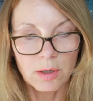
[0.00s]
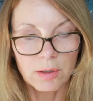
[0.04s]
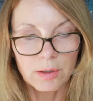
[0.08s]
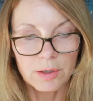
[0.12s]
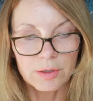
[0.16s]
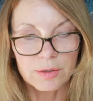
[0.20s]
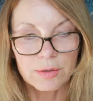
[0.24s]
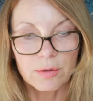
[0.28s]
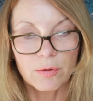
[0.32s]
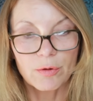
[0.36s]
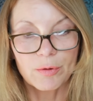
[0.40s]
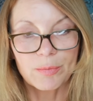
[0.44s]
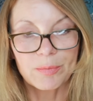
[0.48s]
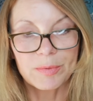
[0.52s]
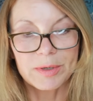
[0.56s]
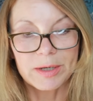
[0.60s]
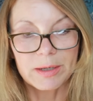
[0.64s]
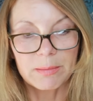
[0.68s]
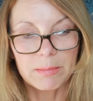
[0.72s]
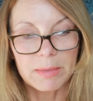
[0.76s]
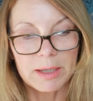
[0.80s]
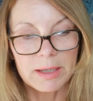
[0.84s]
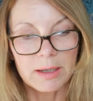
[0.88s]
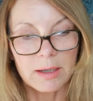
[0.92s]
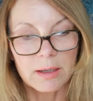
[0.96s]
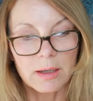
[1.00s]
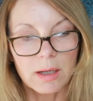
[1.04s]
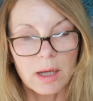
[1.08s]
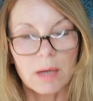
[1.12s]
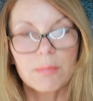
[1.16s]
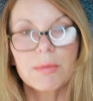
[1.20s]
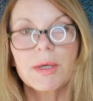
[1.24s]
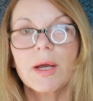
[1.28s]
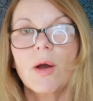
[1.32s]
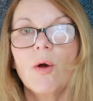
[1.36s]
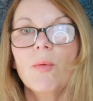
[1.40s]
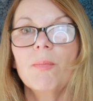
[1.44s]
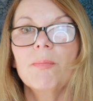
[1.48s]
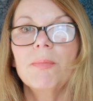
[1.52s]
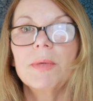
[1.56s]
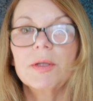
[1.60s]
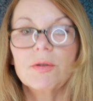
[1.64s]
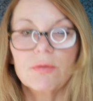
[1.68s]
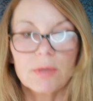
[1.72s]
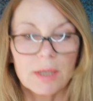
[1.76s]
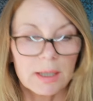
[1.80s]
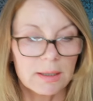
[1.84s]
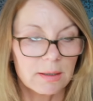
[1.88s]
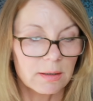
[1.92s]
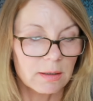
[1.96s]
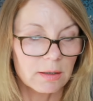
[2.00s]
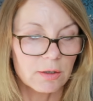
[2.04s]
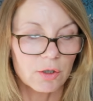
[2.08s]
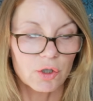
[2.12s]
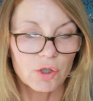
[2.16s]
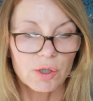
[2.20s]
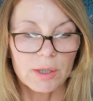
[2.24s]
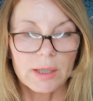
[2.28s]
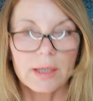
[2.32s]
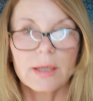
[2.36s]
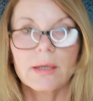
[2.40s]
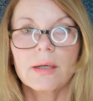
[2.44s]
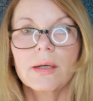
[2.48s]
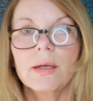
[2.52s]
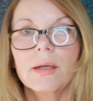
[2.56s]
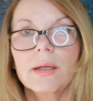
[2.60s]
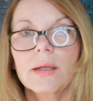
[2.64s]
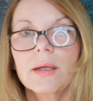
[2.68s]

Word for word: Das Glück mit den Männern, Gabi Hauptmann und andere Geschichten.